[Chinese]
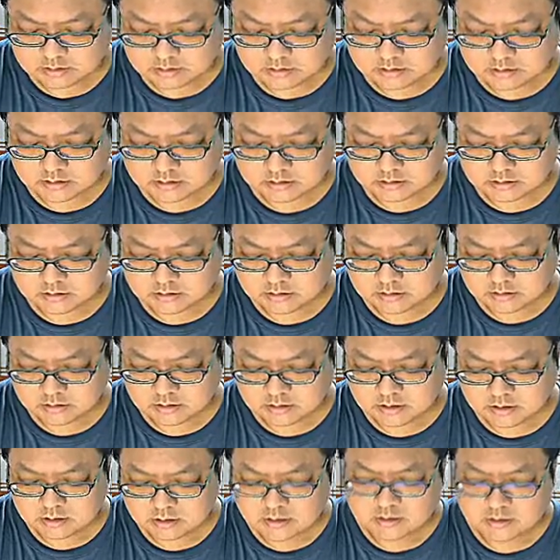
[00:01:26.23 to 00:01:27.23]
一。
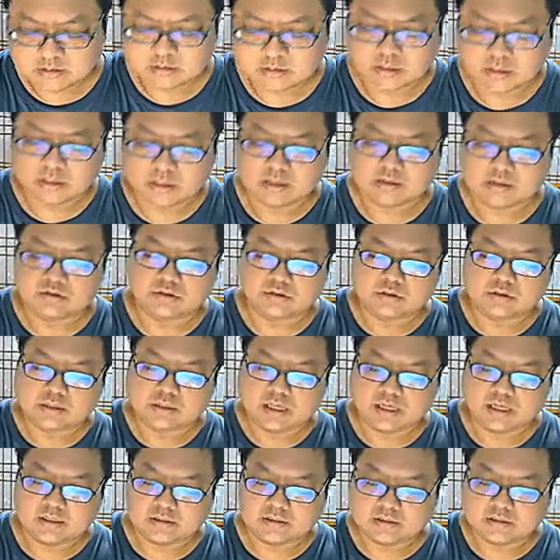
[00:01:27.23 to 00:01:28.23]
啊，所以
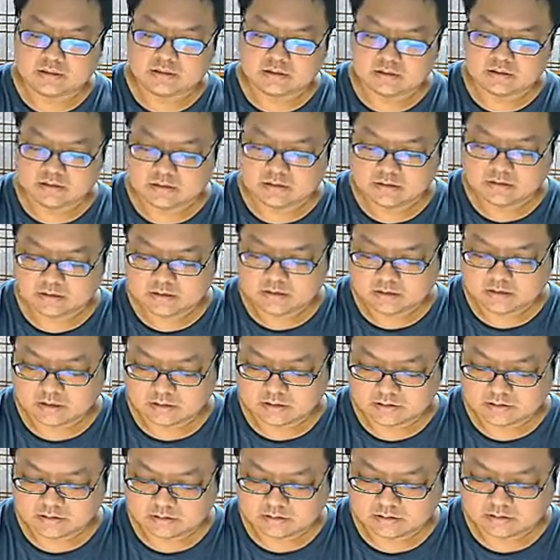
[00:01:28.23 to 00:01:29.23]
答案是
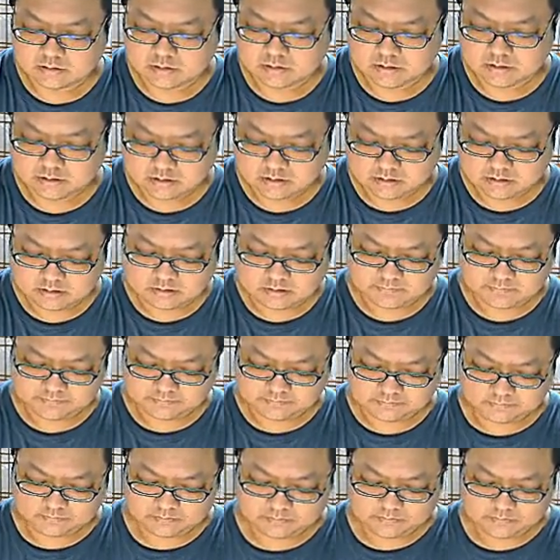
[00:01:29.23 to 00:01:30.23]
不等
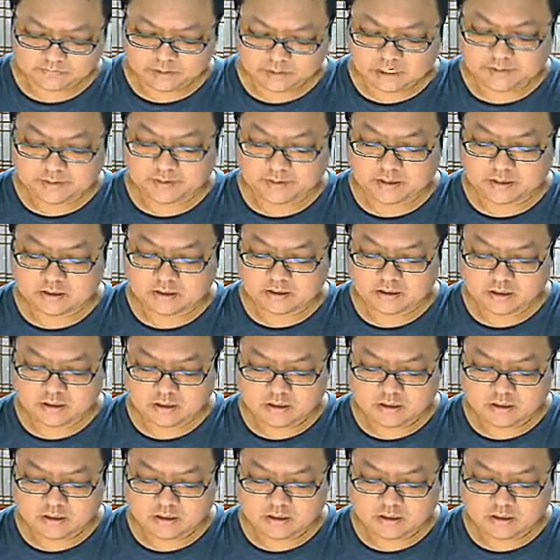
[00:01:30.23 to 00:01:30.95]
于，可以吗？